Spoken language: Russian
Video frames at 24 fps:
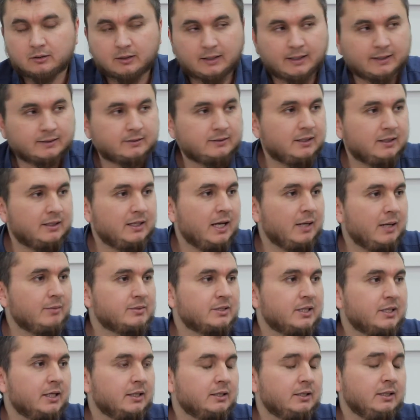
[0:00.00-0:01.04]

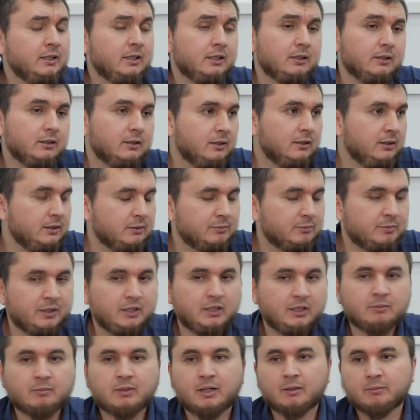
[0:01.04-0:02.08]
отдаляемся от них и не
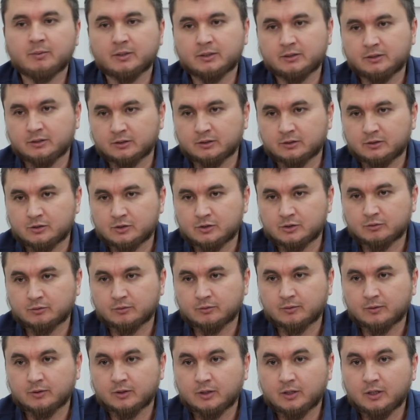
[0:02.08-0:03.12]
принимаем от них ничего.
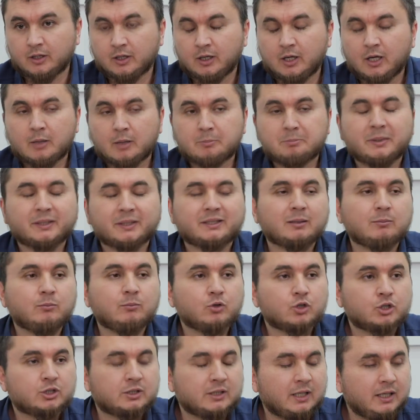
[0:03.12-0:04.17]

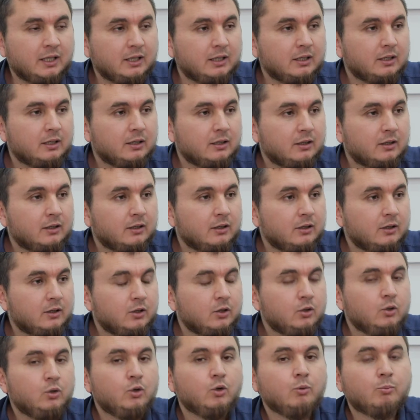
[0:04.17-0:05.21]
Потому что
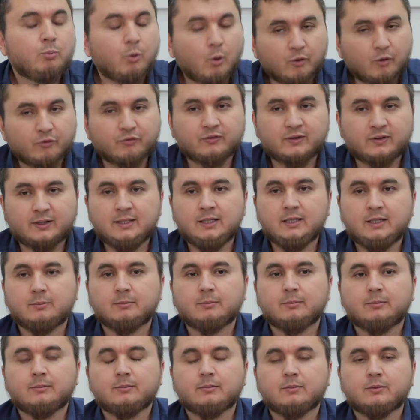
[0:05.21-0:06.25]
любовь к
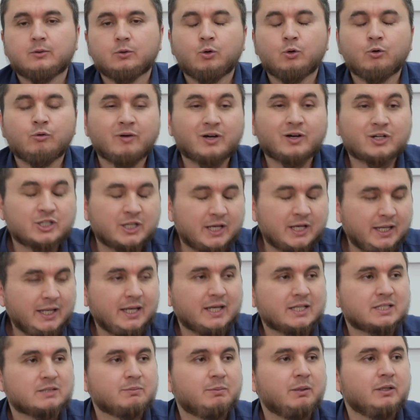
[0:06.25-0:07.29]
ним,
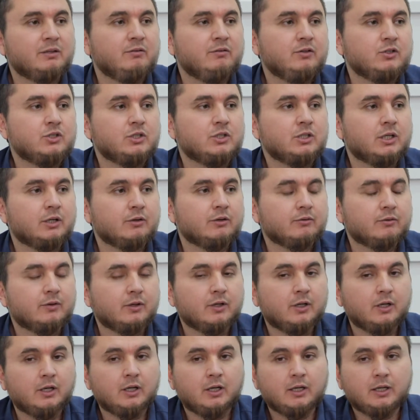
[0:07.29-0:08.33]
уважение сподвижников –
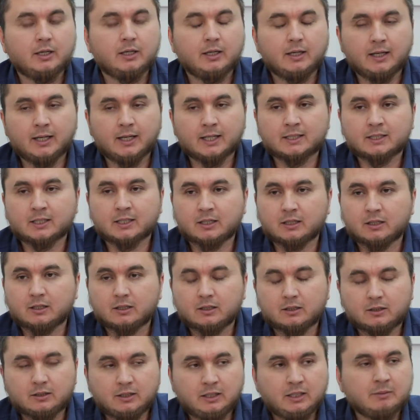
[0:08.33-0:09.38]
это
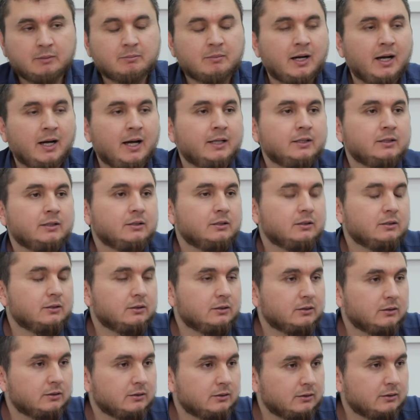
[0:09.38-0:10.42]
иман,
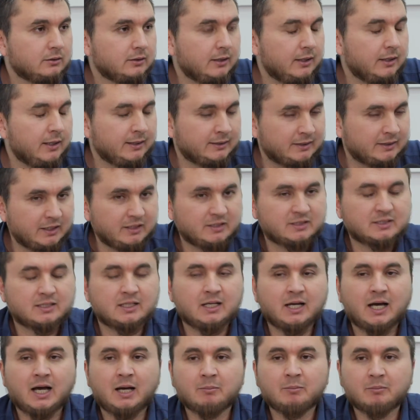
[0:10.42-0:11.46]
это
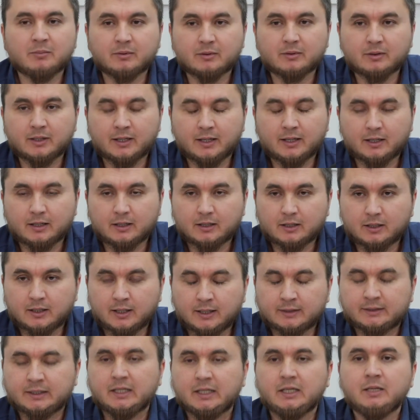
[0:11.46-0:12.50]
ислам,
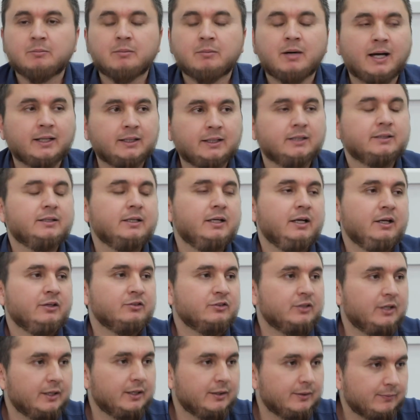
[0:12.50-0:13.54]
это иман, это
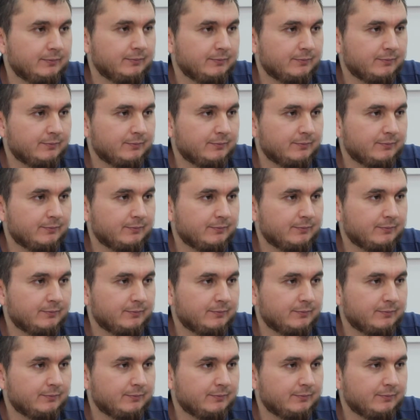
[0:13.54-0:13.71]
ихсан.